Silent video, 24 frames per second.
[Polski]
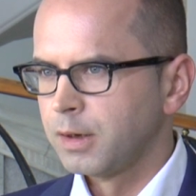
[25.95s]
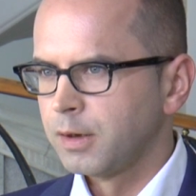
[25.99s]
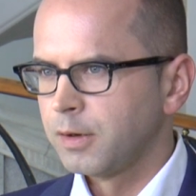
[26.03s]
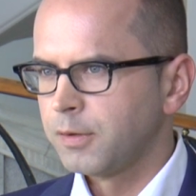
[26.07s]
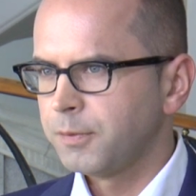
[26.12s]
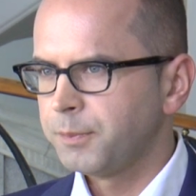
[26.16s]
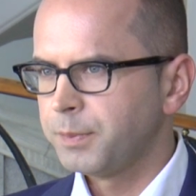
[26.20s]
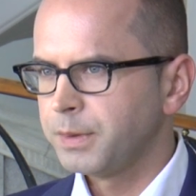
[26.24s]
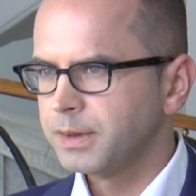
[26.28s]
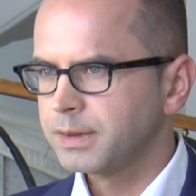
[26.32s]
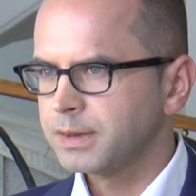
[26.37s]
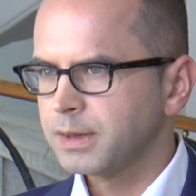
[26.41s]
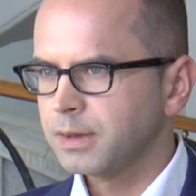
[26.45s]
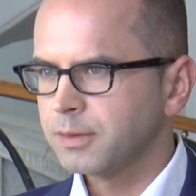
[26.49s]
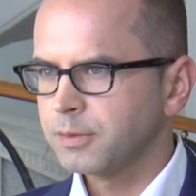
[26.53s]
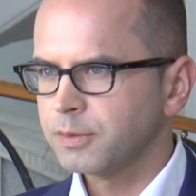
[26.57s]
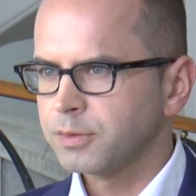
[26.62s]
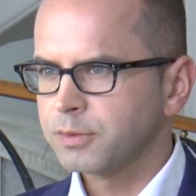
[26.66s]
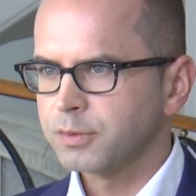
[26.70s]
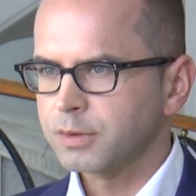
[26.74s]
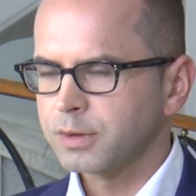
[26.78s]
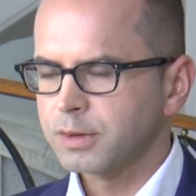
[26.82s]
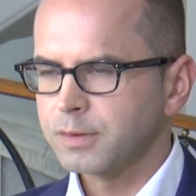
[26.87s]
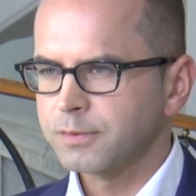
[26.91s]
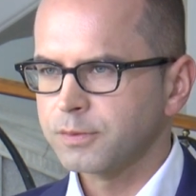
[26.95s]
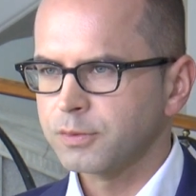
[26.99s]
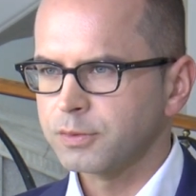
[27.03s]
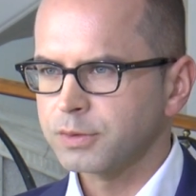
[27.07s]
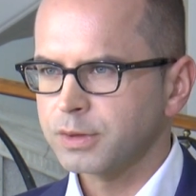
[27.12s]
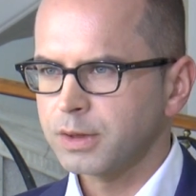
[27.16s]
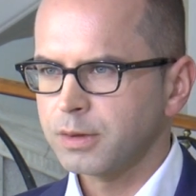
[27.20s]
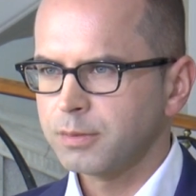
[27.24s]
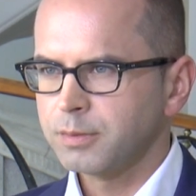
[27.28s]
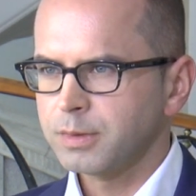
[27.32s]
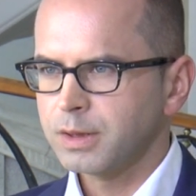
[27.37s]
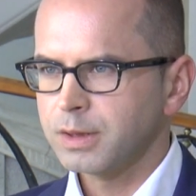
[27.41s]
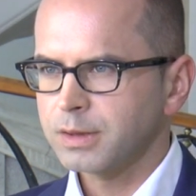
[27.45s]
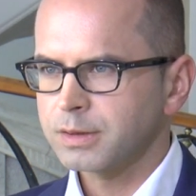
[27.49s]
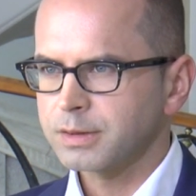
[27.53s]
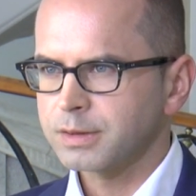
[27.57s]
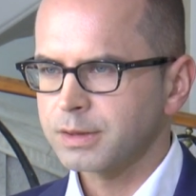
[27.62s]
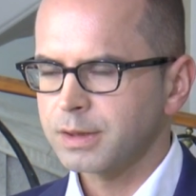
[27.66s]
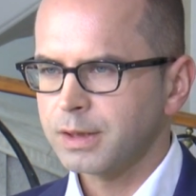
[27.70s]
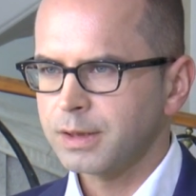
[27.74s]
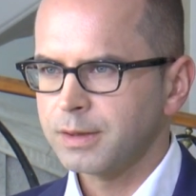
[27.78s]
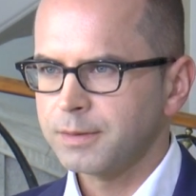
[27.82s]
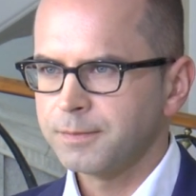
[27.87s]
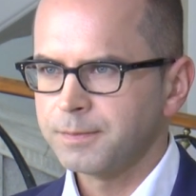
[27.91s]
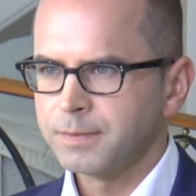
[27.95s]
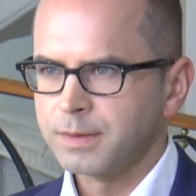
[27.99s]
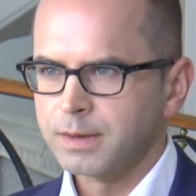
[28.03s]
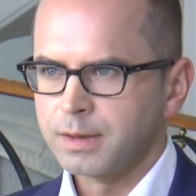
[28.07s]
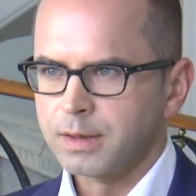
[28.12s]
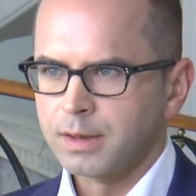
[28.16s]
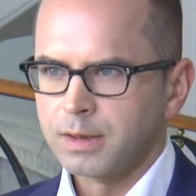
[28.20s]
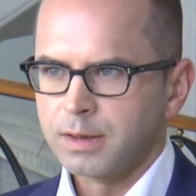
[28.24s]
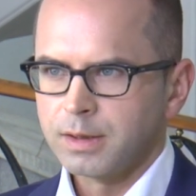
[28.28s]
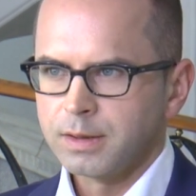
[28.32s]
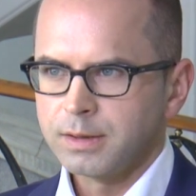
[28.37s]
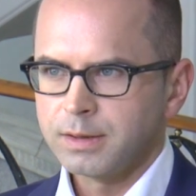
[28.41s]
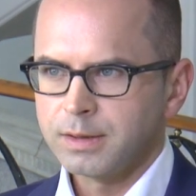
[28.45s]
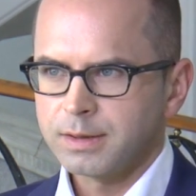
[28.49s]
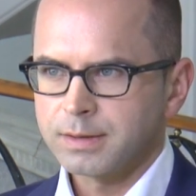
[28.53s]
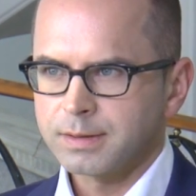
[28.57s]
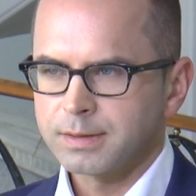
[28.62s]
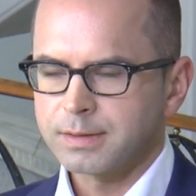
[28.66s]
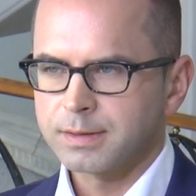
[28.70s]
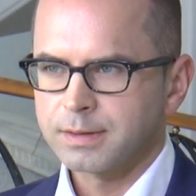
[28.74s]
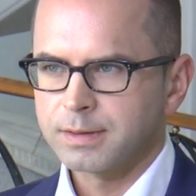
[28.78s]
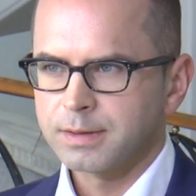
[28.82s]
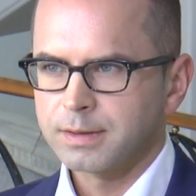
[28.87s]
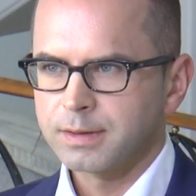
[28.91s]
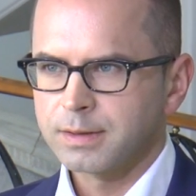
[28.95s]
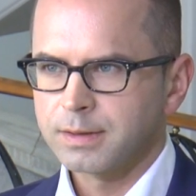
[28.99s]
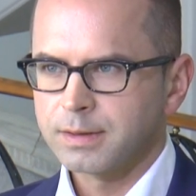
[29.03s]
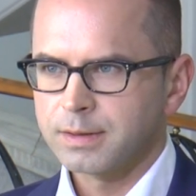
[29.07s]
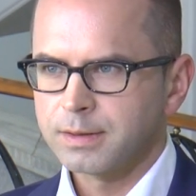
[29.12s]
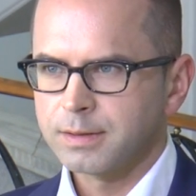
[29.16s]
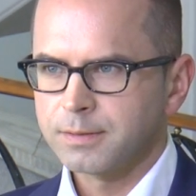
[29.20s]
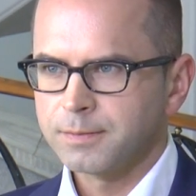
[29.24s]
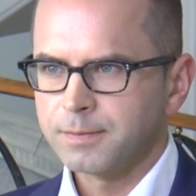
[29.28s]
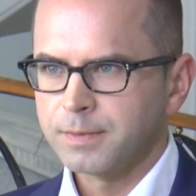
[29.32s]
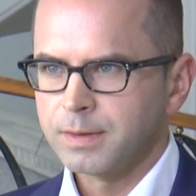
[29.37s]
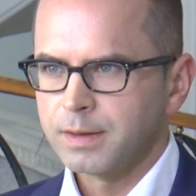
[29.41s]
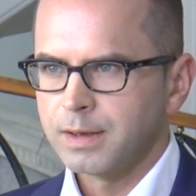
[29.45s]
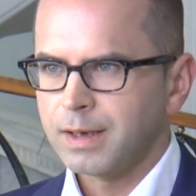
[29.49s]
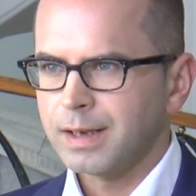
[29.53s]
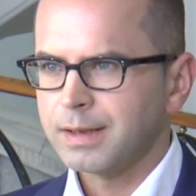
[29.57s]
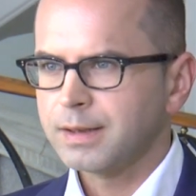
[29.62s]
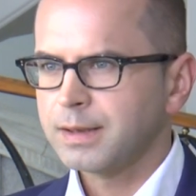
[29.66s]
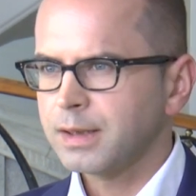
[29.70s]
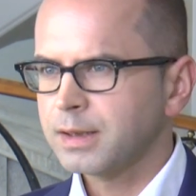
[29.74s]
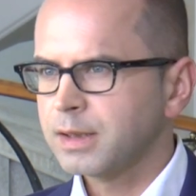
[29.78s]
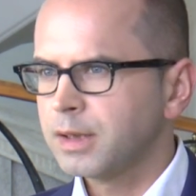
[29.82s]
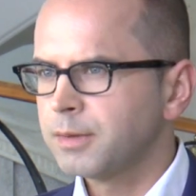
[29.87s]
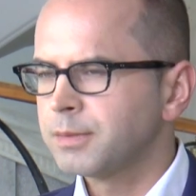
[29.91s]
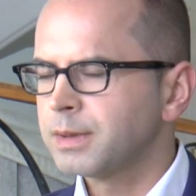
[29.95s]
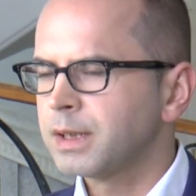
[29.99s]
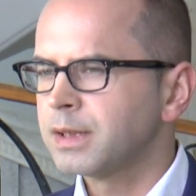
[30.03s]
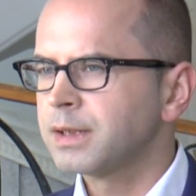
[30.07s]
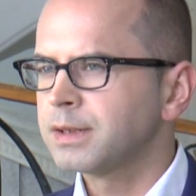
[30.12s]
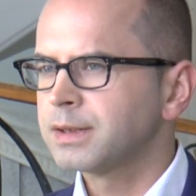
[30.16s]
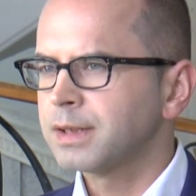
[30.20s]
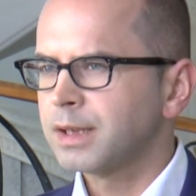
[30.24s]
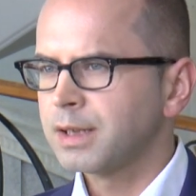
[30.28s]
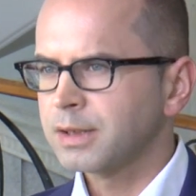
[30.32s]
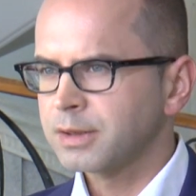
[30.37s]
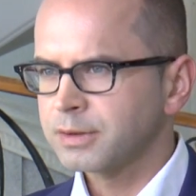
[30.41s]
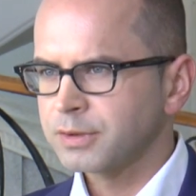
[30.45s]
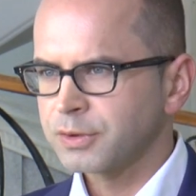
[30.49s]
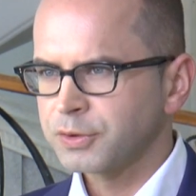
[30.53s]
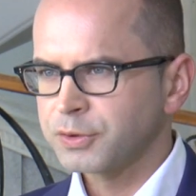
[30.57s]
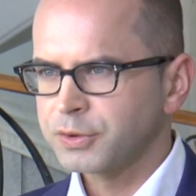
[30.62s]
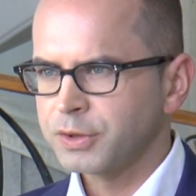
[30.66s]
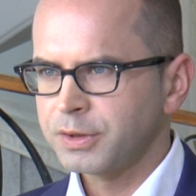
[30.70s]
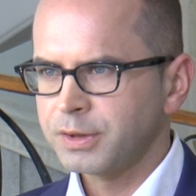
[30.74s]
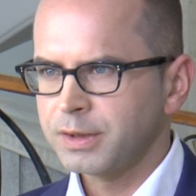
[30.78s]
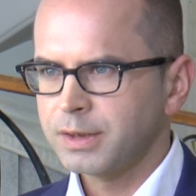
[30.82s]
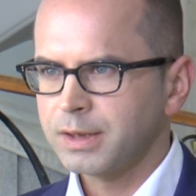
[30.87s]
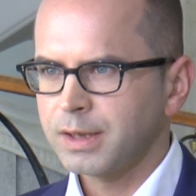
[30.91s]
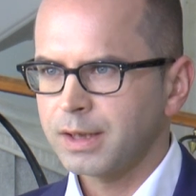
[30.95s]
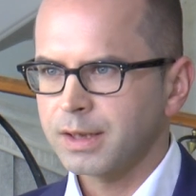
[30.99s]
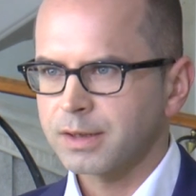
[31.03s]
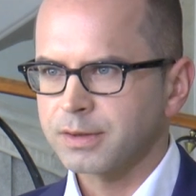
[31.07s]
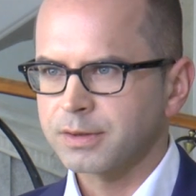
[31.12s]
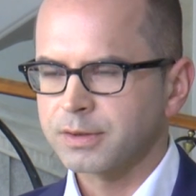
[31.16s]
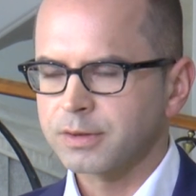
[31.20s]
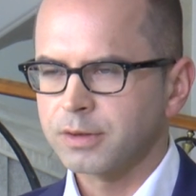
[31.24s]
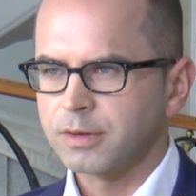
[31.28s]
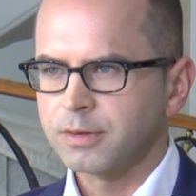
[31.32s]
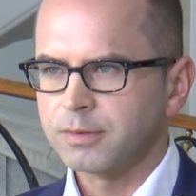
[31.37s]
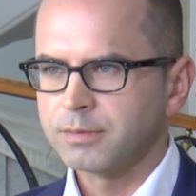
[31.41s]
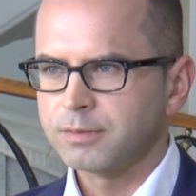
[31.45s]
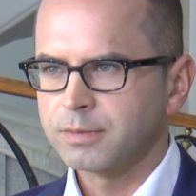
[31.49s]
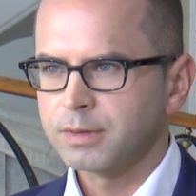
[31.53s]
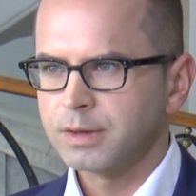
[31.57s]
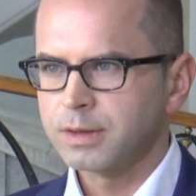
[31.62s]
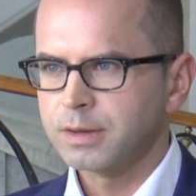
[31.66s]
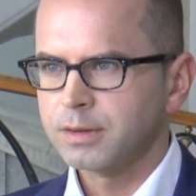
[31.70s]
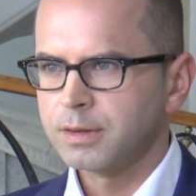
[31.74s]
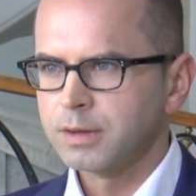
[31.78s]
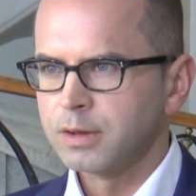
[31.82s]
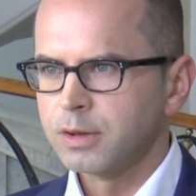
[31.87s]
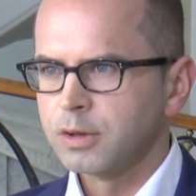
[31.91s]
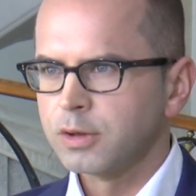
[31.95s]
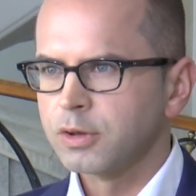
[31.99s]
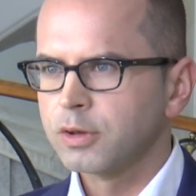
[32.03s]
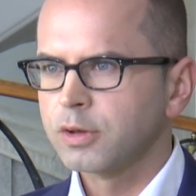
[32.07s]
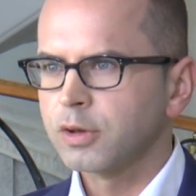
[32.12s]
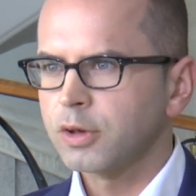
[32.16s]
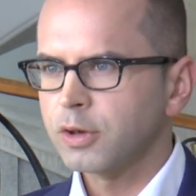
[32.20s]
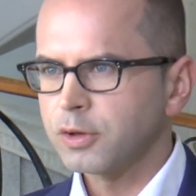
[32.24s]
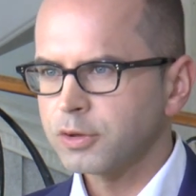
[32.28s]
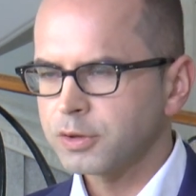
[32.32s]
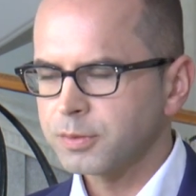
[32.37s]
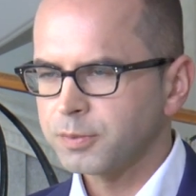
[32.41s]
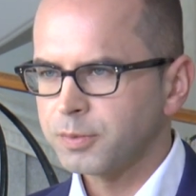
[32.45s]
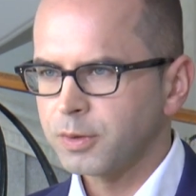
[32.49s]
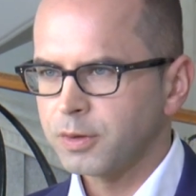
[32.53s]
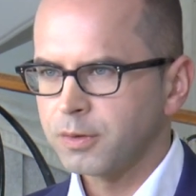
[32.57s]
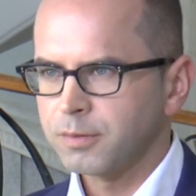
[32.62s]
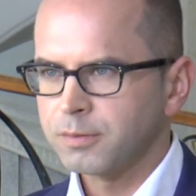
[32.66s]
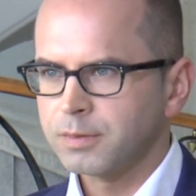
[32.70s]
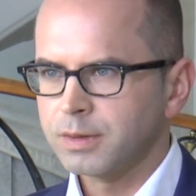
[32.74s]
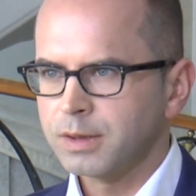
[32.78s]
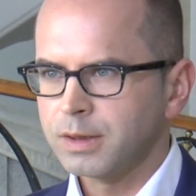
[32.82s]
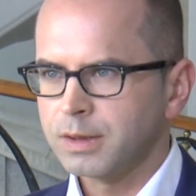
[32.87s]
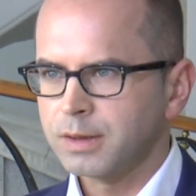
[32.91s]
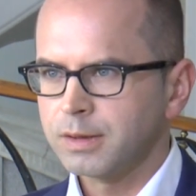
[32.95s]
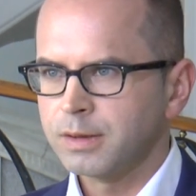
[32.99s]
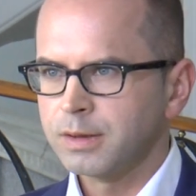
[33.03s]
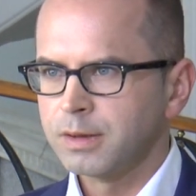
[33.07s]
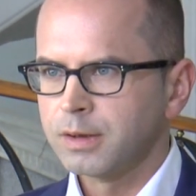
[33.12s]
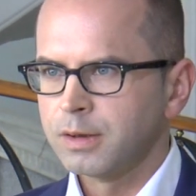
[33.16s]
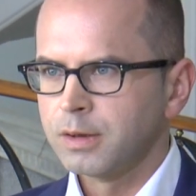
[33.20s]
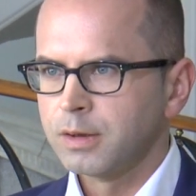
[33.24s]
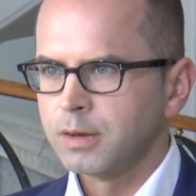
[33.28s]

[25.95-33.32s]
Wpisem, który w dużej mierze jest e, atakiem na niezależność dziennikarską, e, groźbą e,